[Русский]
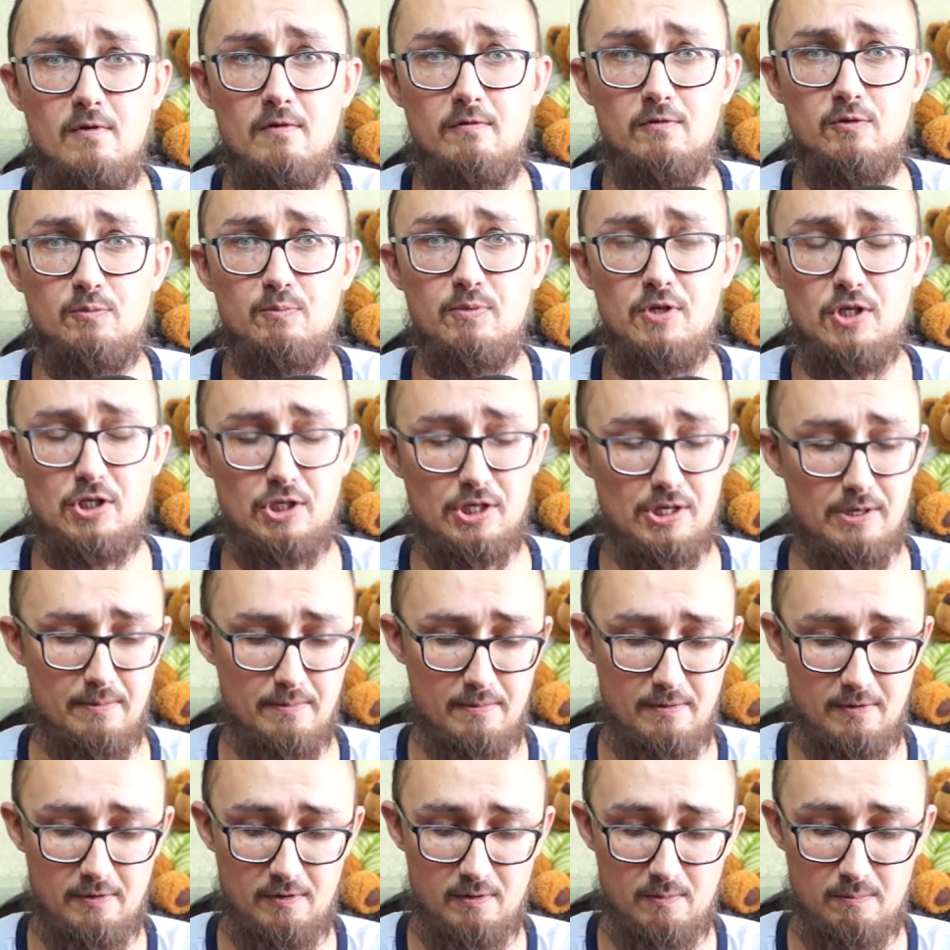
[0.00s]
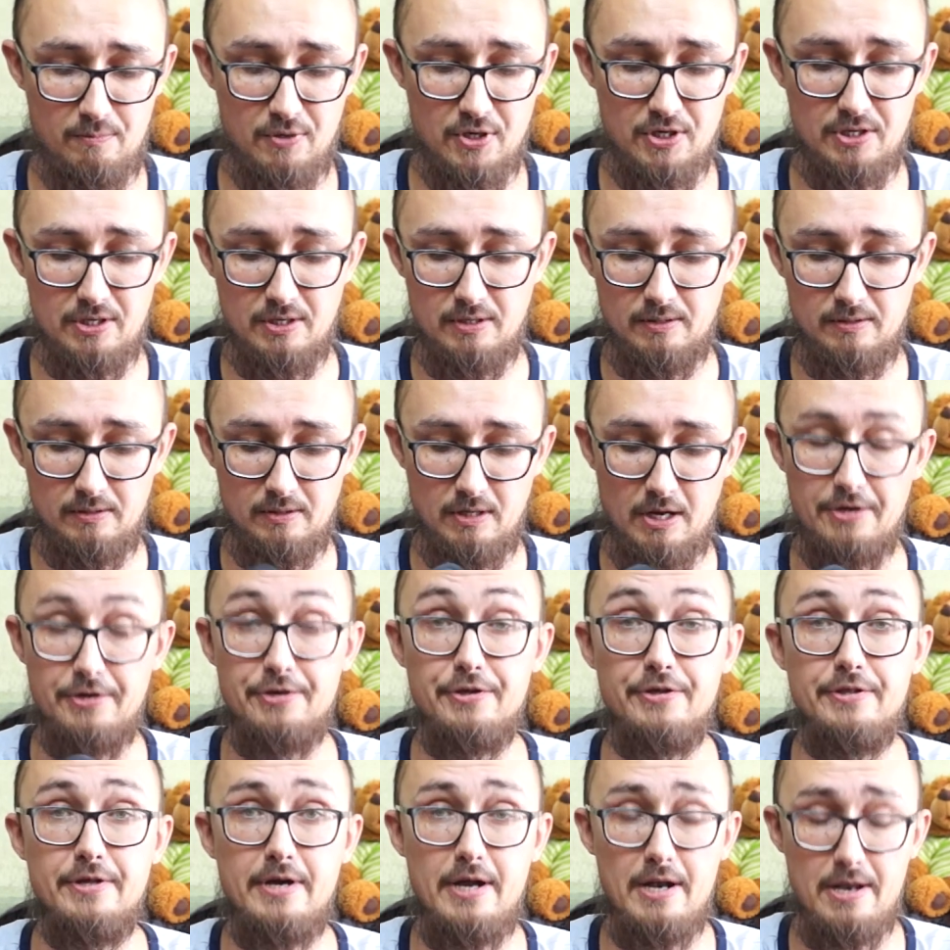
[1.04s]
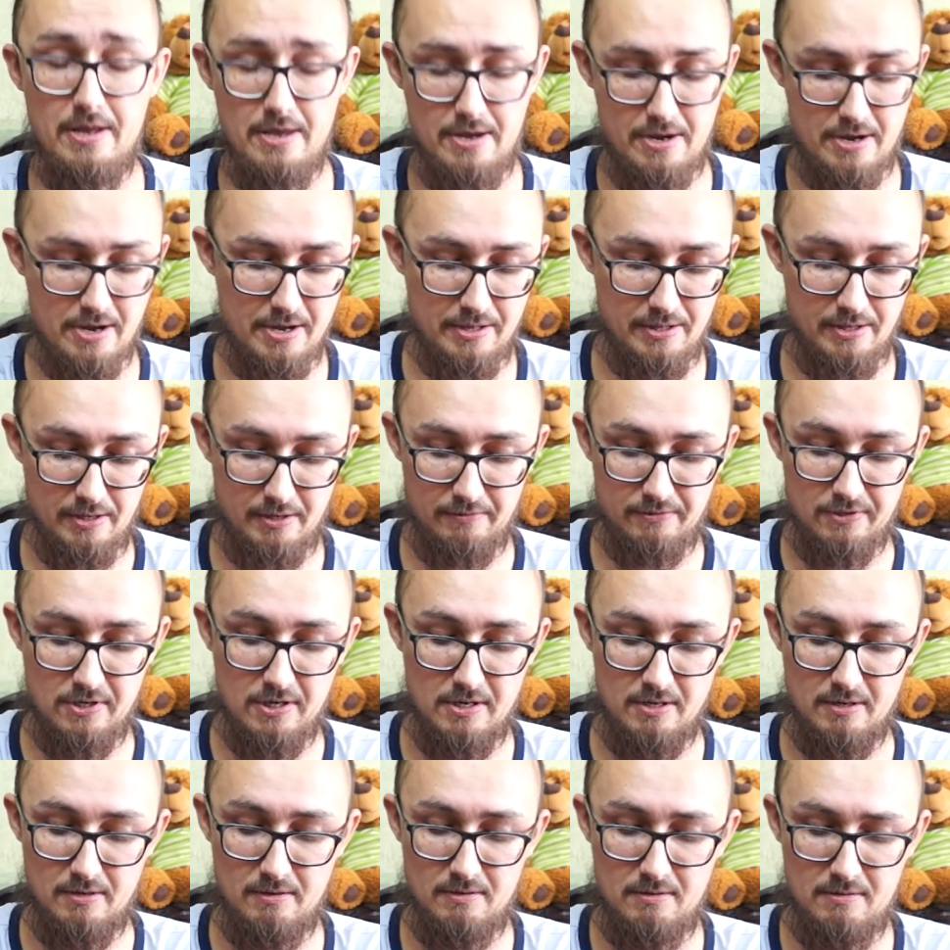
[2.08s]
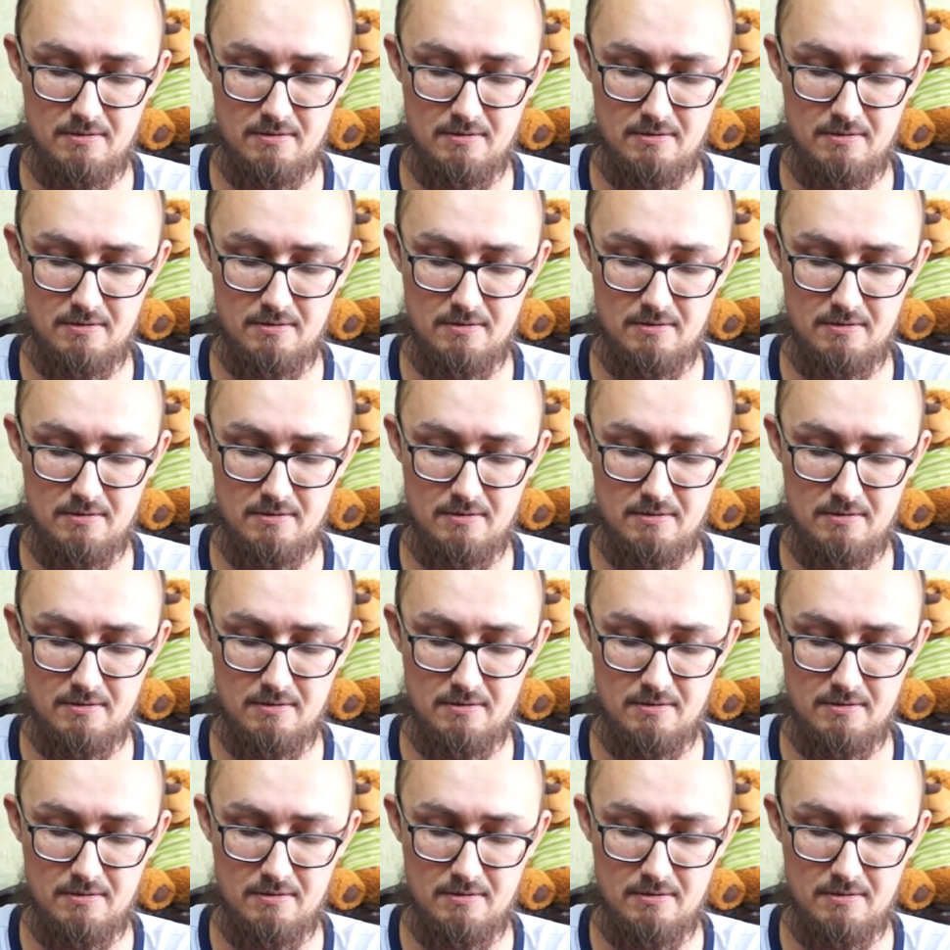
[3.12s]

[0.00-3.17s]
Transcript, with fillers: Вспышки. Вспыхи. Оригинальные, кэноновские.